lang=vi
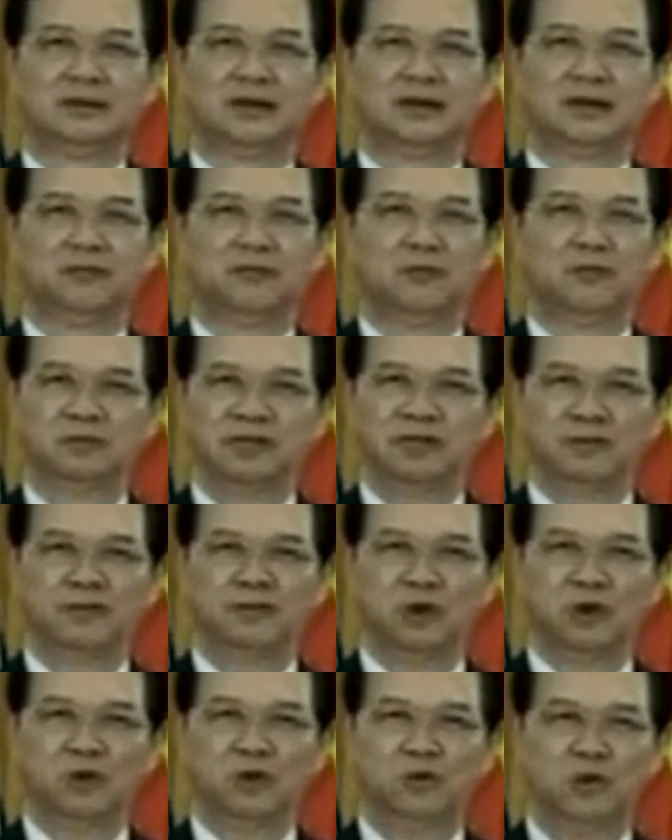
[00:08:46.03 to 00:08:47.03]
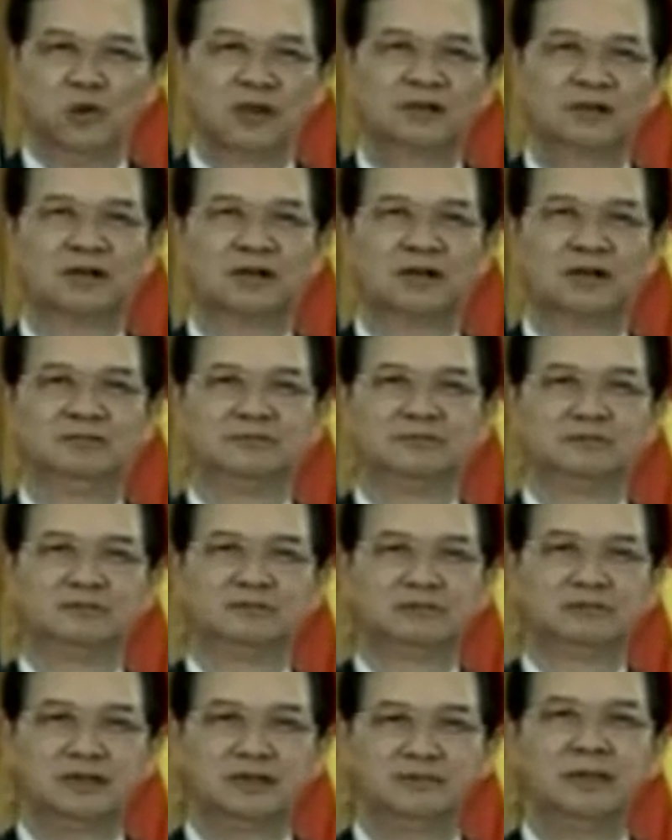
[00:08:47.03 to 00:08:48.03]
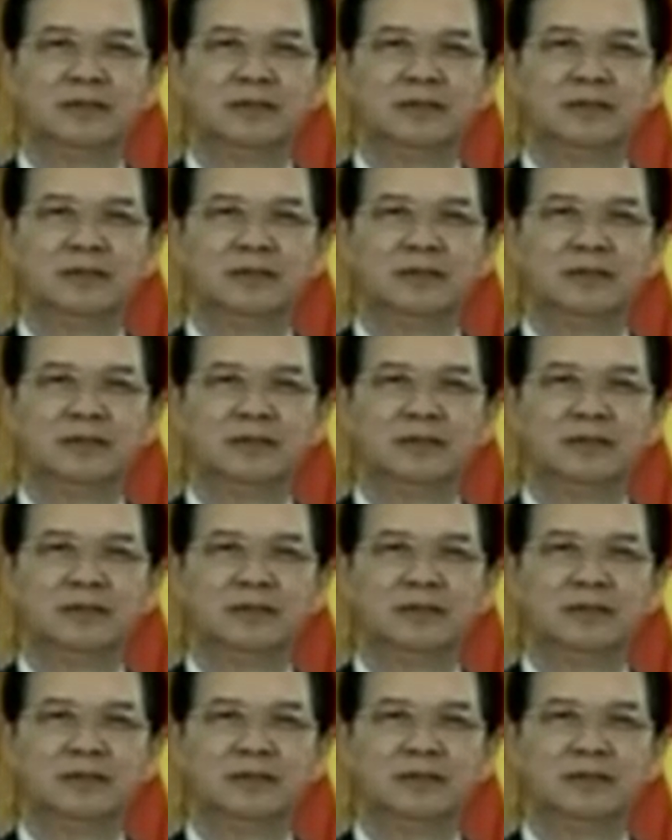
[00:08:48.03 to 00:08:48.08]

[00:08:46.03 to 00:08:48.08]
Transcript: À, một nhiệm vụ quan trọng trước